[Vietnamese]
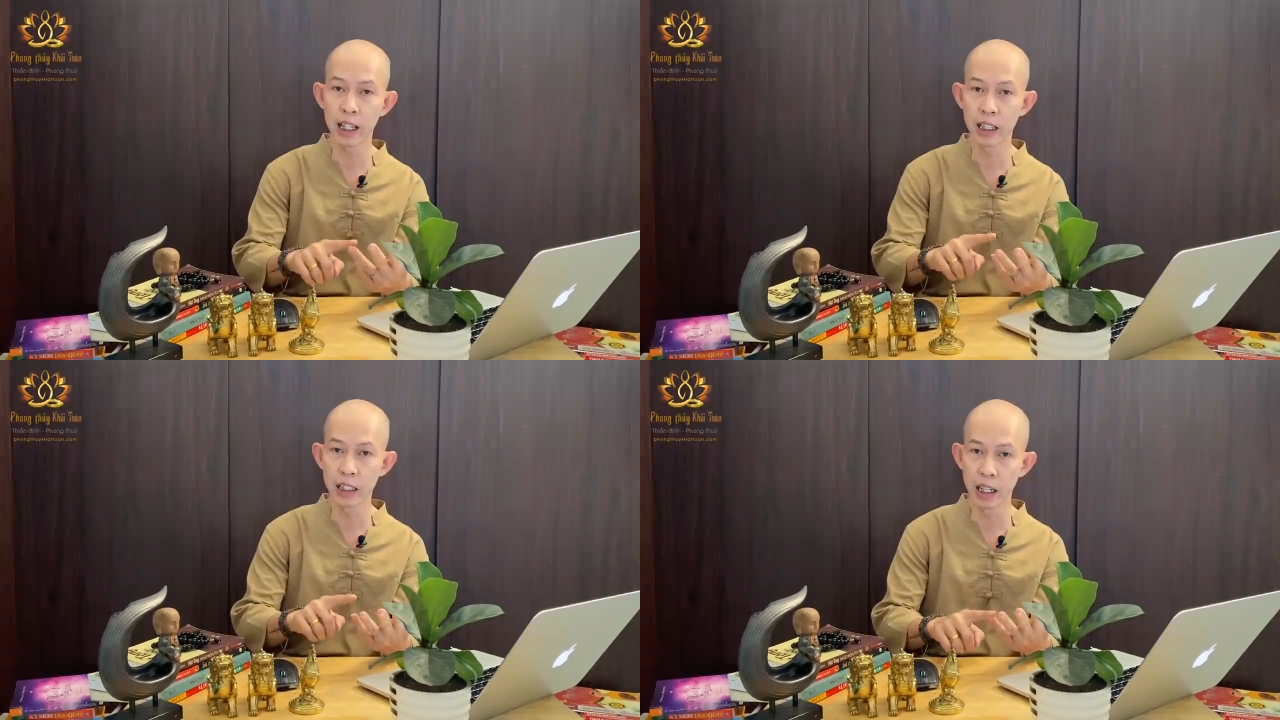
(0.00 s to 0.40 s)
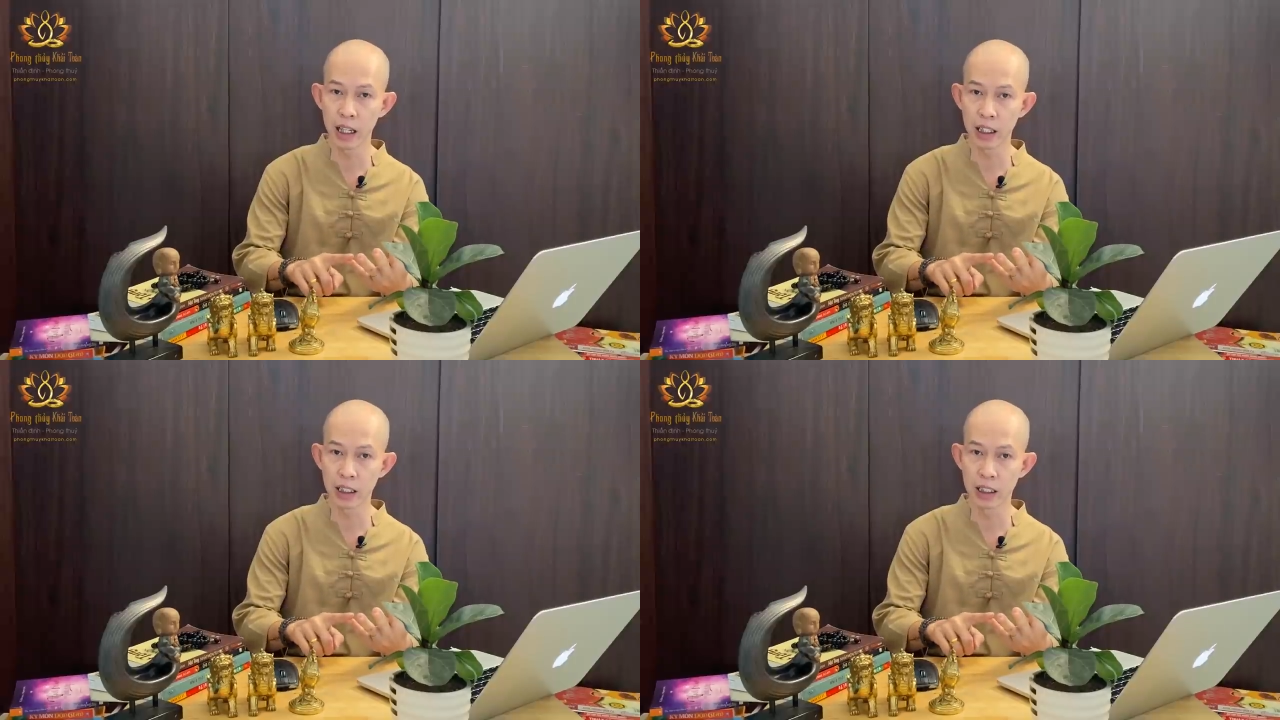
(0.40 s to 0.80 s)
ngày,
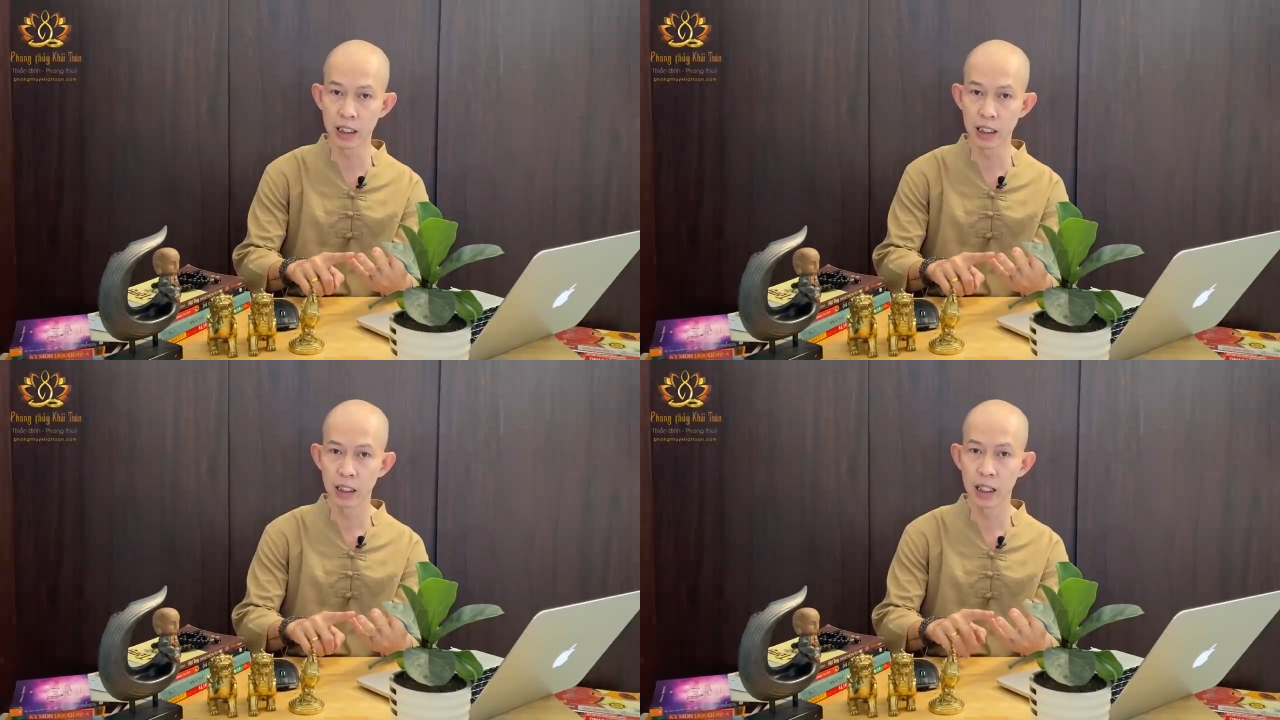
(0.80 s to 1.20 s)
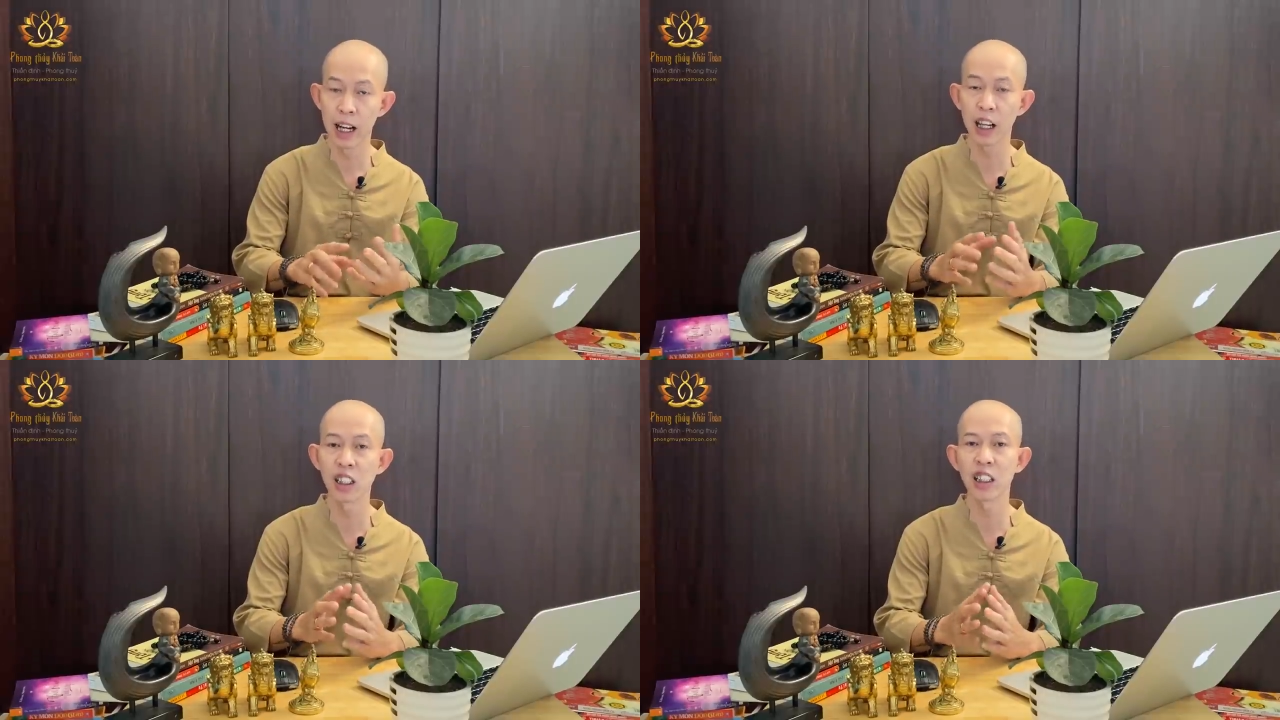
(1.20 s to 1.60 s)
giờ
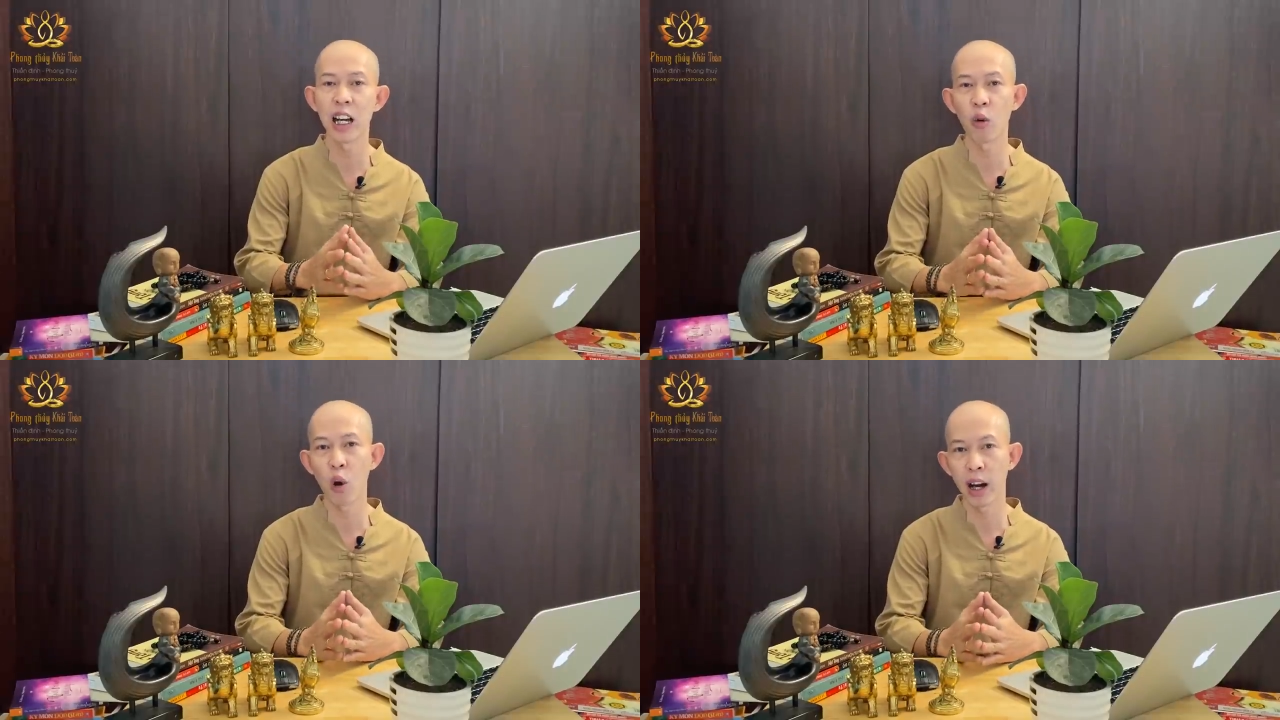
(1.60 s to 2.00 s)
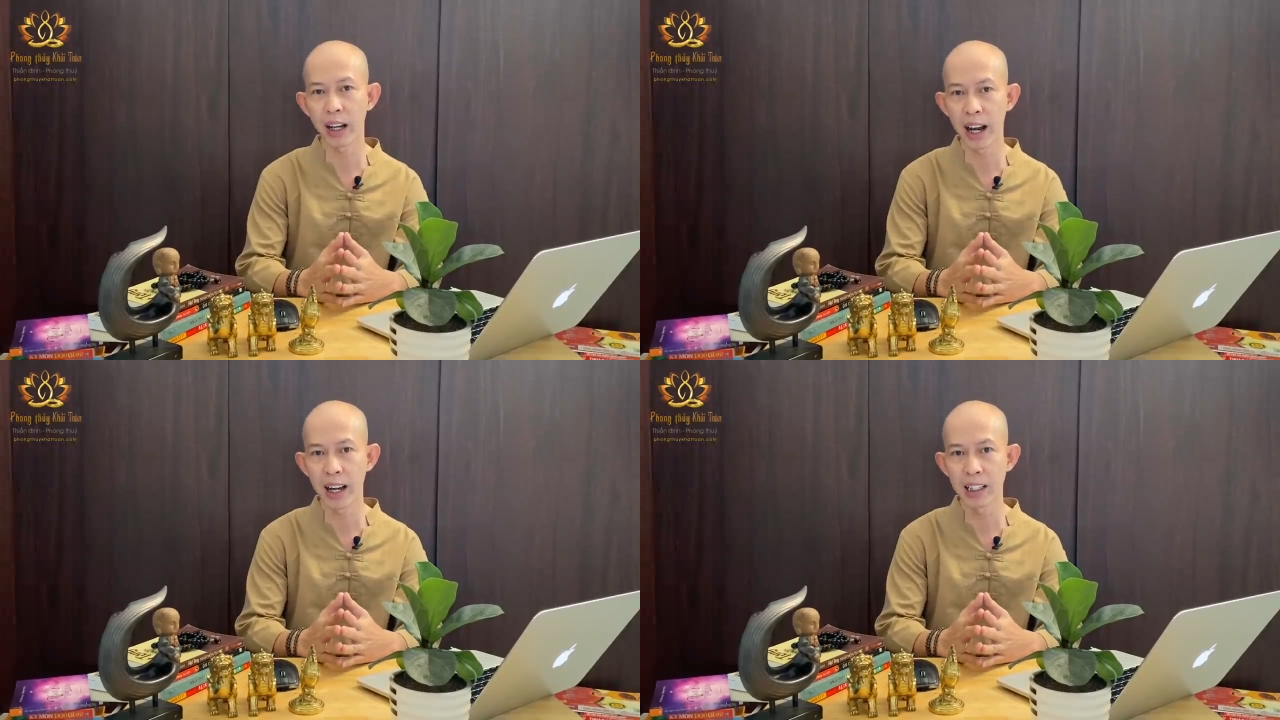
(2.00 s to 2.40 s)
là có sao
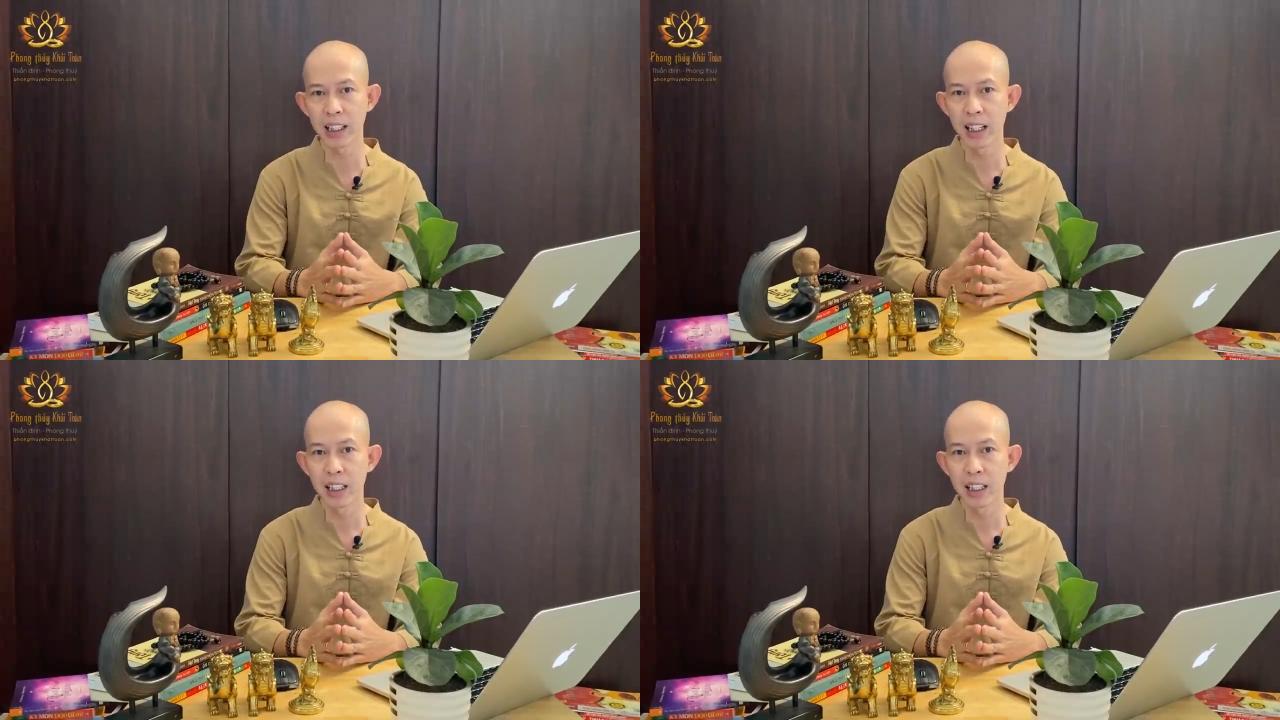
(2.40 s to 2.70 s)
Hoa Cái.